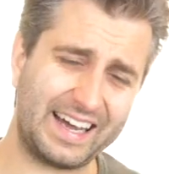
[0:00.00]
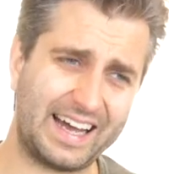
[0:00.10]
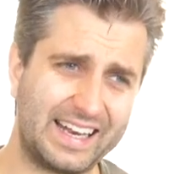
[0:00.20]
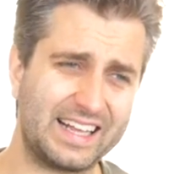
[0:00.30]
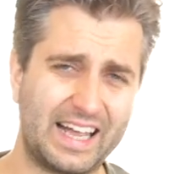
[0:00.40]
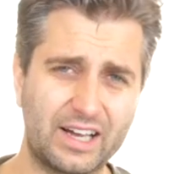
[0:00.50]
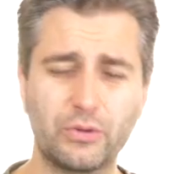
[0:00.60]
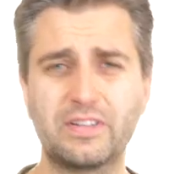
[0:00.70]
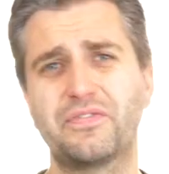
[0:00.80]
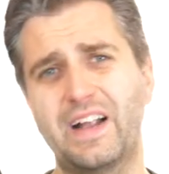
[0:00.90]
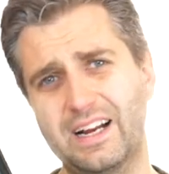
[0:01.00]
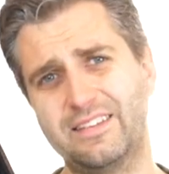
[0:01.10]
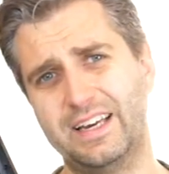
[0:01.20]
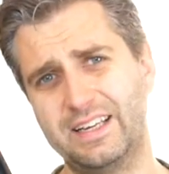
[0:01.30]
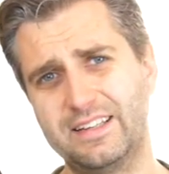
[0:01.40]
ein, ein großes
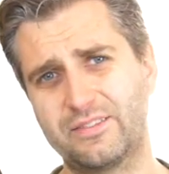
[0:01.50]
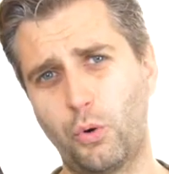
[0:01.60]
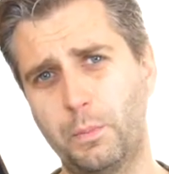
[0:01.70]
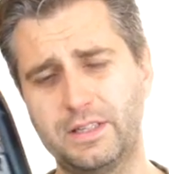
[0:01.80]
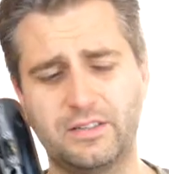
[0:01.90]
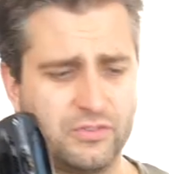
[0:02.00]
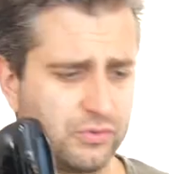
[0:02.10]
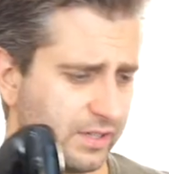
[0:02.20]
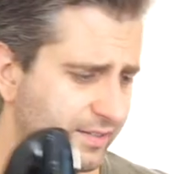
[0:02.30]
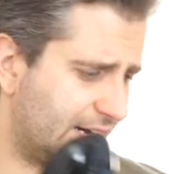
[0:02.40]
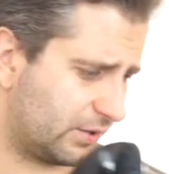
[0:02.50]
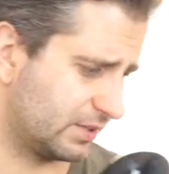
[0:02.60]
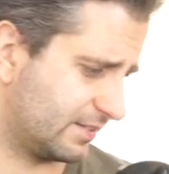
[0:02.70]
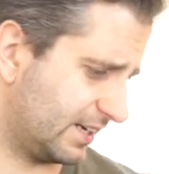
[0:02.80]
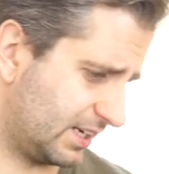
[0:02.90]
Fragezeichen ist, ob man diesen Zusatzakku
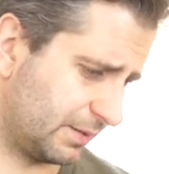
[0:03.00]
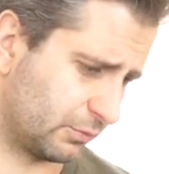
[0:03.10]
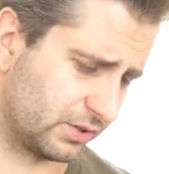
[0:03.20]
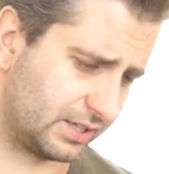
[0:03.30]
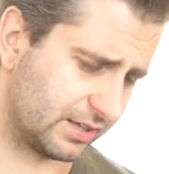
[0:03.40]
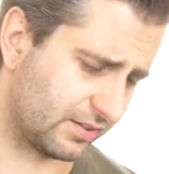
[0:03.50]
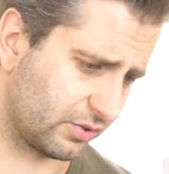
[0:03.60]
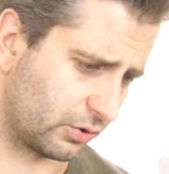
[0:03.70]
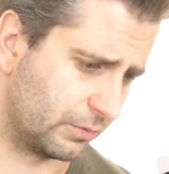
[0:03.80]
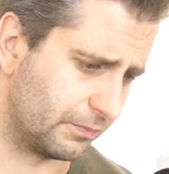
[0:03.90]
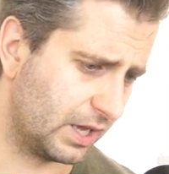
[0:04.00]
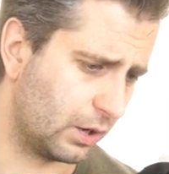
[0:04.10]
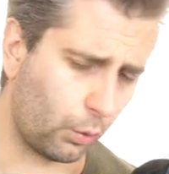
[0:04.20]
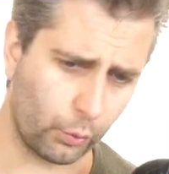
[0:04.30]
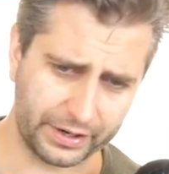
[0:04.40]
tatsächlich montieren soll
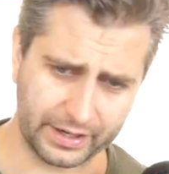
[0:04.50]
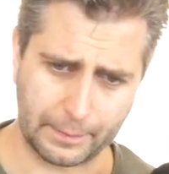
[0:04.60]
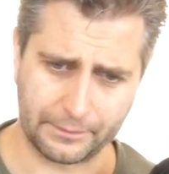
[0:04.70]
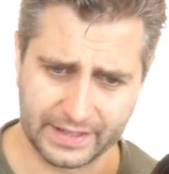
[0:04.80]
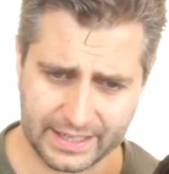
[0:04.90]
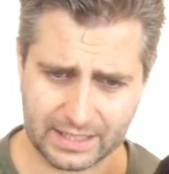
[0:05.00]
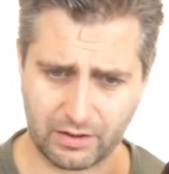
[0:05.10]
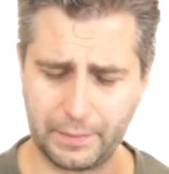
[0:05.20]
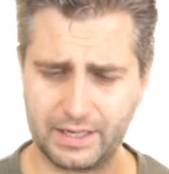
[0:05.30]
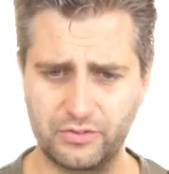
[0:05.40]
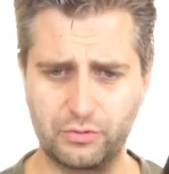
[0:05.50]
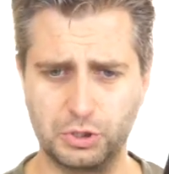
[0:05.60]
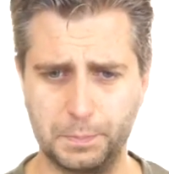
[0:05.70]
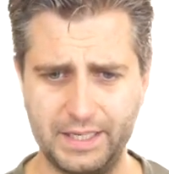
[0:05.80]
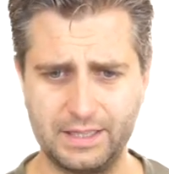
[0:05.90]
oder nicht, aber mehr dazu
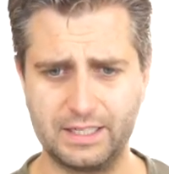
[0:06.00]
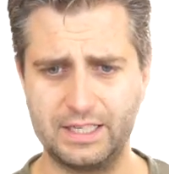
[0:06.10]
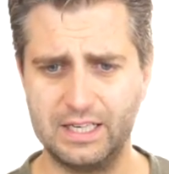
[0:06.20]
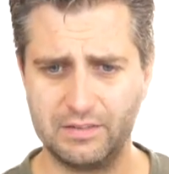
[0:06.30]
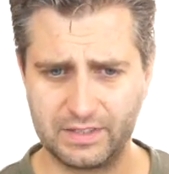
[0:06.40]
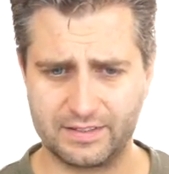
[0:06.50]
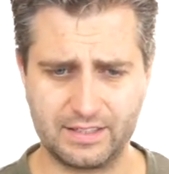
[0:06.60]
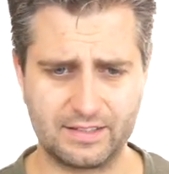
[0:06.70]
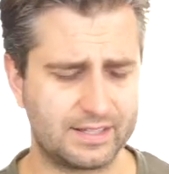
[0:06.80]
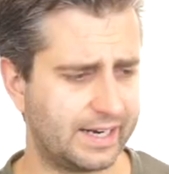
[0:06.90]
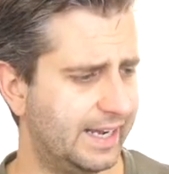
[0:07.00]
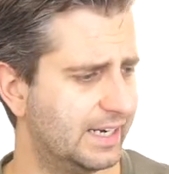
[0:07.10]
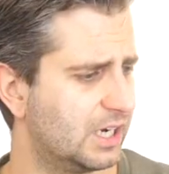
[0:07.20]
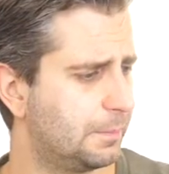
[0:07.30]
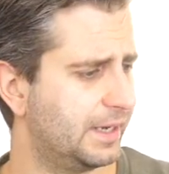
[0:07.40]
später. Wir sind jetzt der Reihe
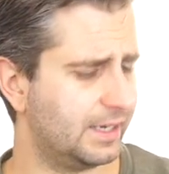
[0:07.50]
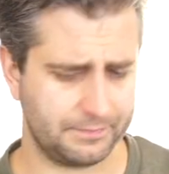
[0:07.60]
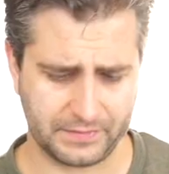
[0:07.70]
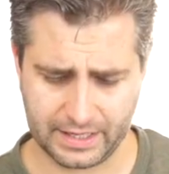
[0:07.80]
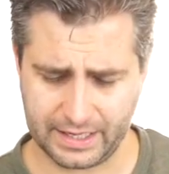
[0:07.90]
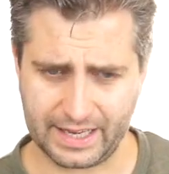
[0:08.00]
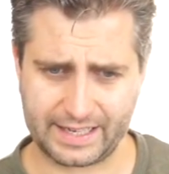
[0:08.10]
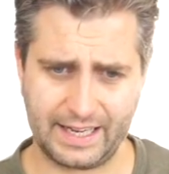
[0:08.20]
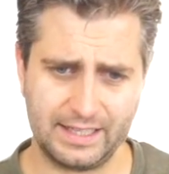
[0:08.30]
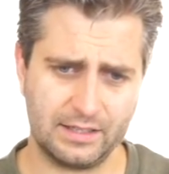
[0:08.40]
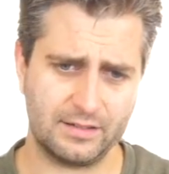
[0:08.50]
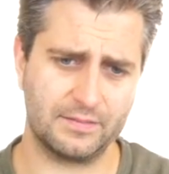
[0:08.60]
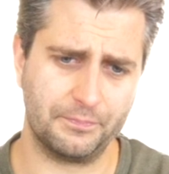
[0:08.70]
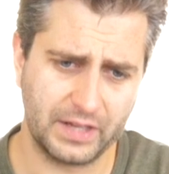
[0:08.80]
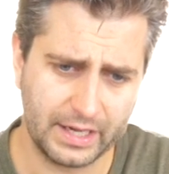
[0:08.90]
nach bei den
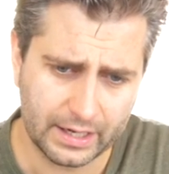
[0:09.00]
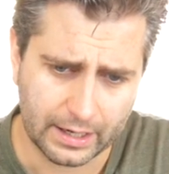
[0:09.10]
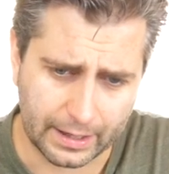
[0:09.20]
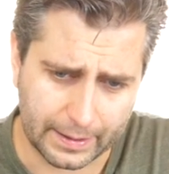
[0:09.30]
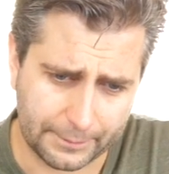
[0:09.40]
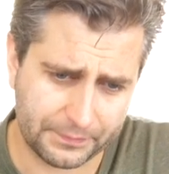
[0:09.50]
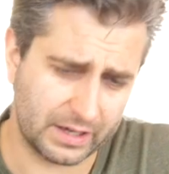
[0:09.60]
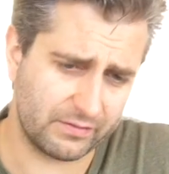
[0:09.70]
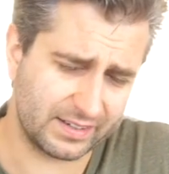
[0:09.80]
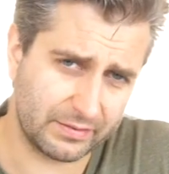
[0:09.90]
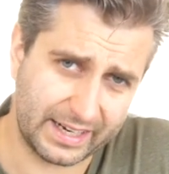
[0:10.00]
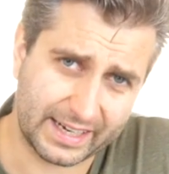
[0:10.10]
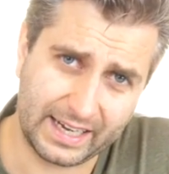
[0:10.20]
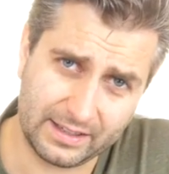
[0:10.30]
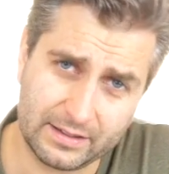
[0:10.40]
Erkenntnissen. Ähm, was aber eine
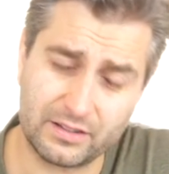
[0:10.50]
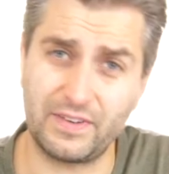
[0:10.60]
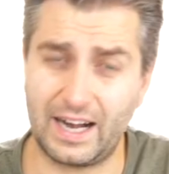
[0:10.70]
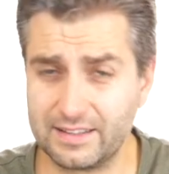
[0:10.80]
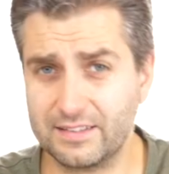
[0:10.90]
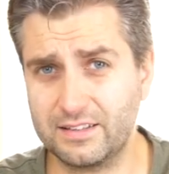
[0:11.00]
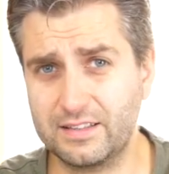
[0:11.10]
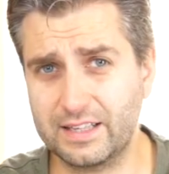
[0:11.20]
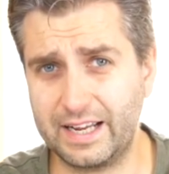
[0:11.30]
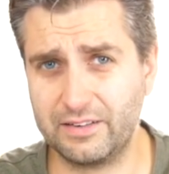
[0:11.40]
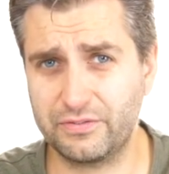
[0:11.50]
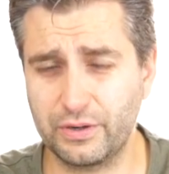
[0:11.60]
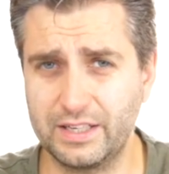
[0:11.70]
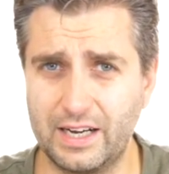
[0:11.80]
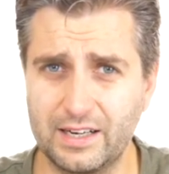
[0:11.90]
Erkenntnis war, dass ich der
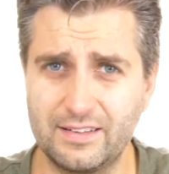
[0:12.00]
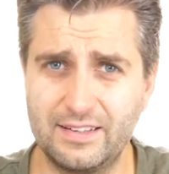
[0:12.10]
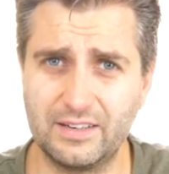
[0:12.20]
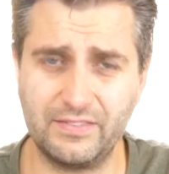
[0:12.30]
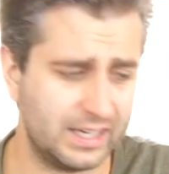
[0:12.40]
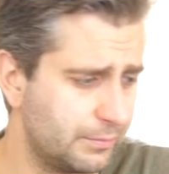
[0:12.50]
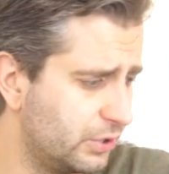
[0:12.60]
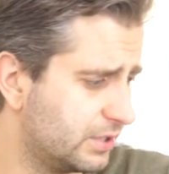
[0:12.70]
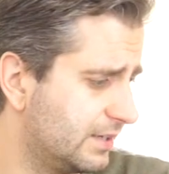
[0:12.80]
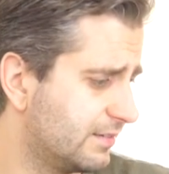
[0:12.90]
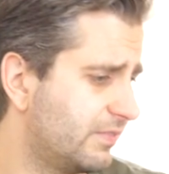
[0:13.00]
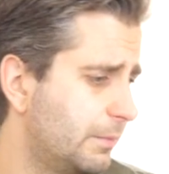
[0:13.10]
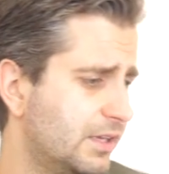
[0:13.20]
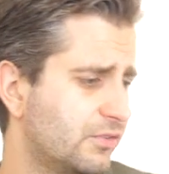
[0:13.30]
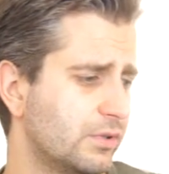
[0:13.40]
Reihenfolge nach jetzt hier erwähnen möchte, ist,
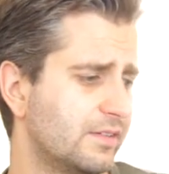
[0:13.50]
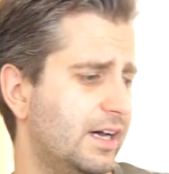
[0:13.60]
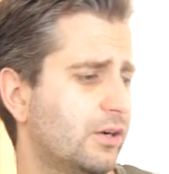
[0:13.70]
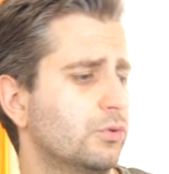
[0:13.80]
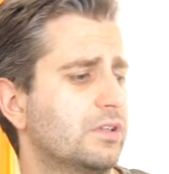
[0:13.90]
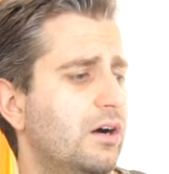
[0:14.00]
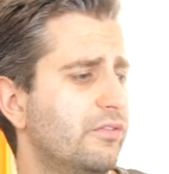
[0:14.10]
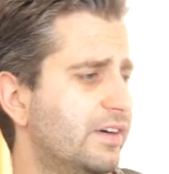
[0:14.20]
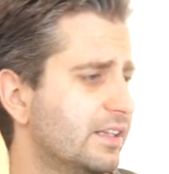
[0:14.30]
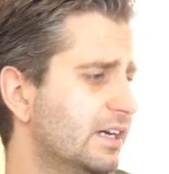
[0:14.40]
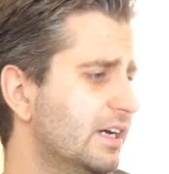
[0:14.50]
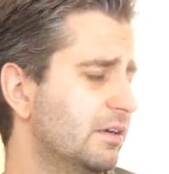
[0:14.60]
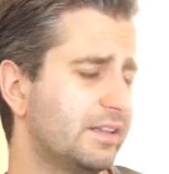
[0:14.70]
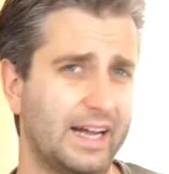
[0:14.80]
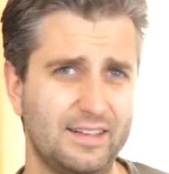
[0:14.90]
wenn man den Zusatzakku drauf hat,
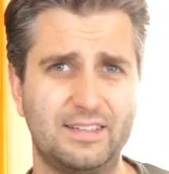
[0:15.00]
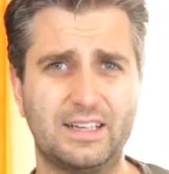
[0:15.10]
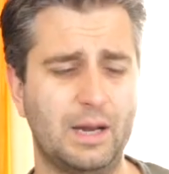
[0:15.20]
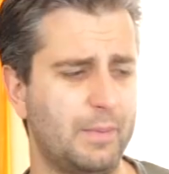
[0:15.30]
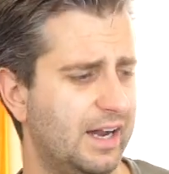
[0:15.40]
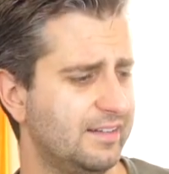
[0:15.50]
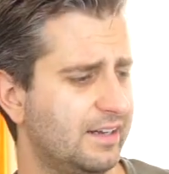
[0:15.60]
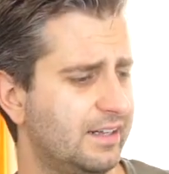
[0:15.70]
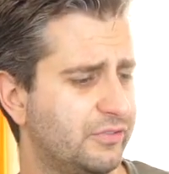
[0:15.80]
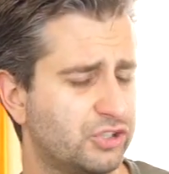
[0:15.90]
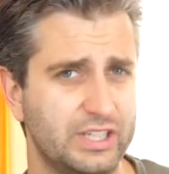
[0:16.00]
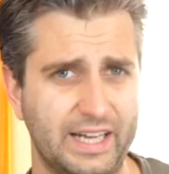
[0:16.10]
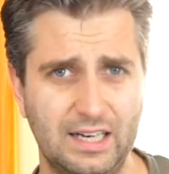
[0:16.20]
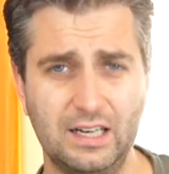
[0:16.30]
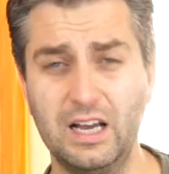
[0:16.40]
30 km/h ist relativ
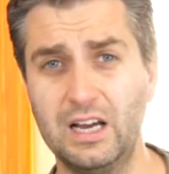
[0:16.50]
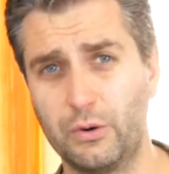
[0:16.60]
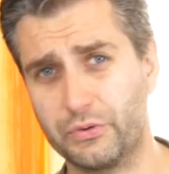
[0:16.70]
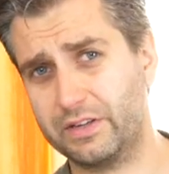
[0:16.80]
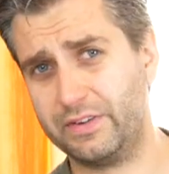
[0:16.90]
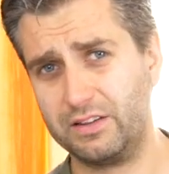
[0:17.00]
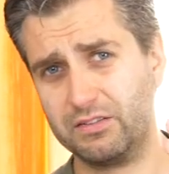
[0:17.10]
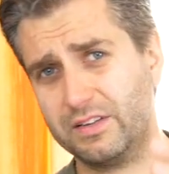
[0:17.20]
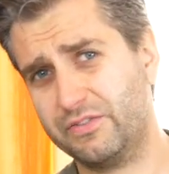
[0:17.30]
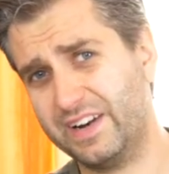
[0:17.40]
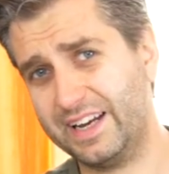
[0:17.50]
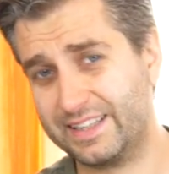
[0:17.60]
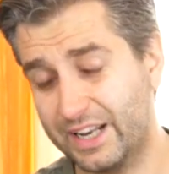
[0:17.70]
schnell und da werden sich vielleicht